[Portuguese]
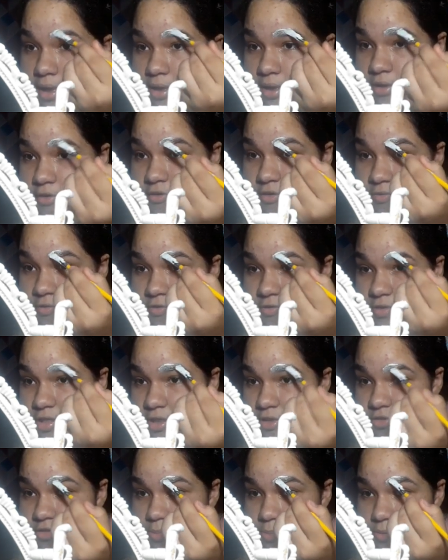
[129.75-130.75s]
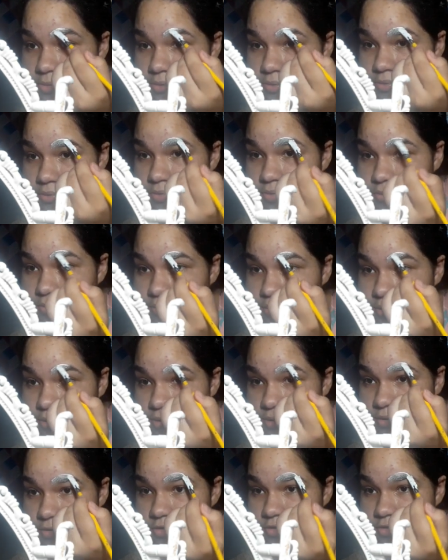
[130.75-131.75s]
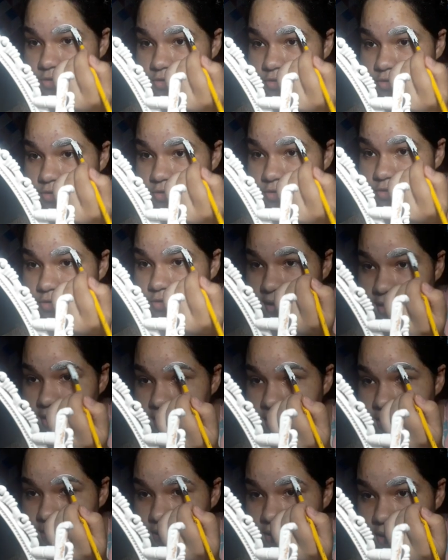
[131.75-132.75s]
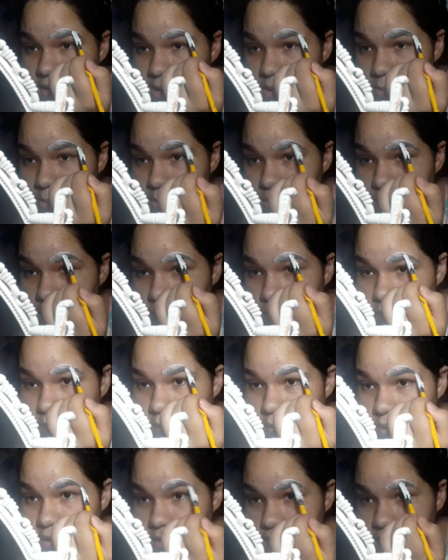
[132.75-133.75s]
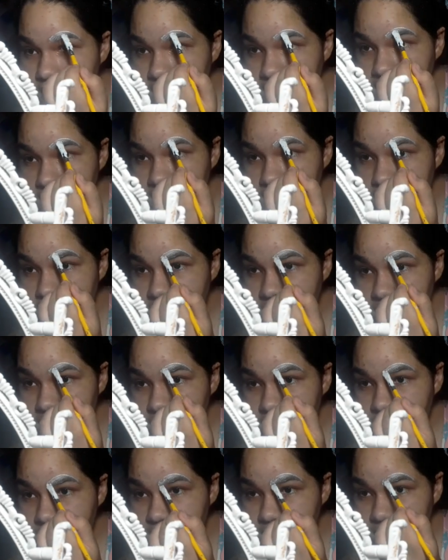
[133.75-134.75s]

E já vou fazendo tipo um contorno, tipo uma base pro olho dela, sabe?